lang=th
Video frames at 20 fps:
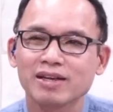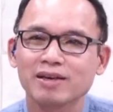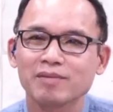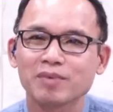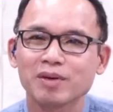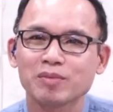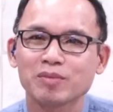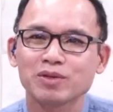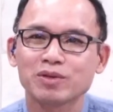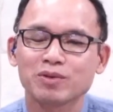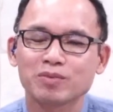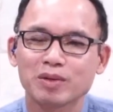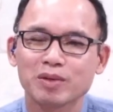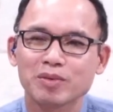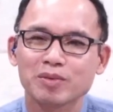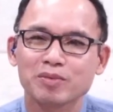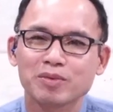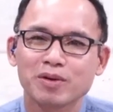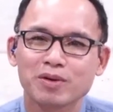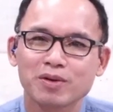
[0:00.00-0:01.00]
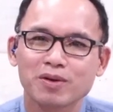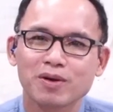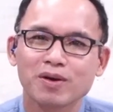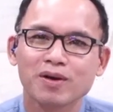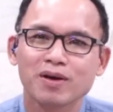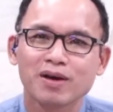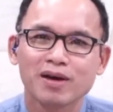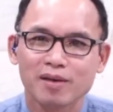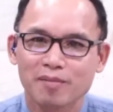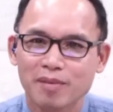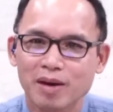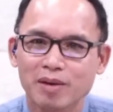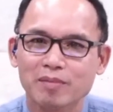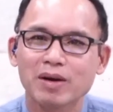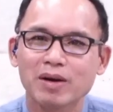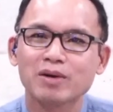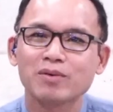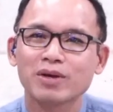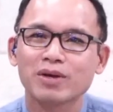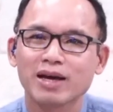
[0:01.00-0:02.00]
เป็นประโยชน์ เป็นพระพรก็แบ่งปั
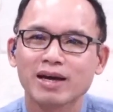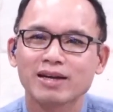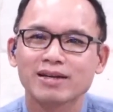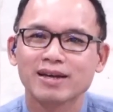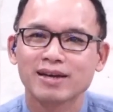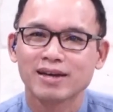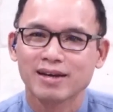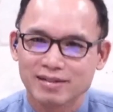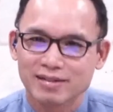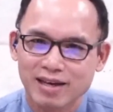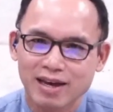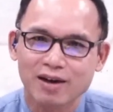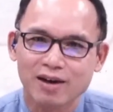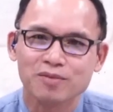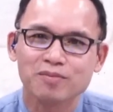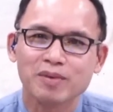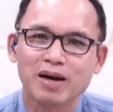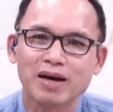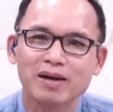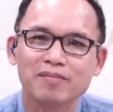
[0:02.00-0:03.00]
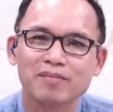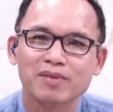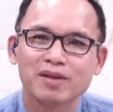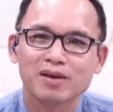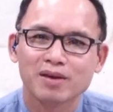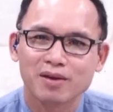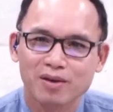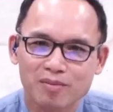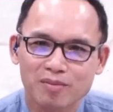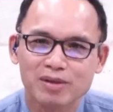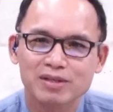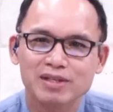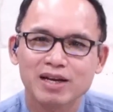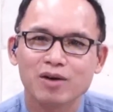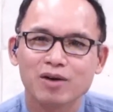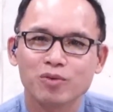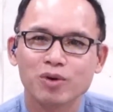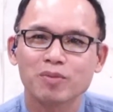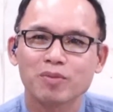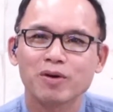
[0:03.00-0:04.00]
นด้วยกันแชร์ออกไป ขอบพระเจ้า
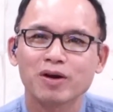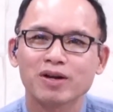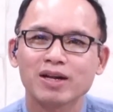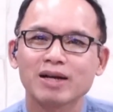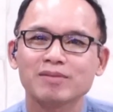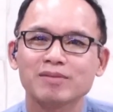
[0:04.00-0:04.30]
อุรพรค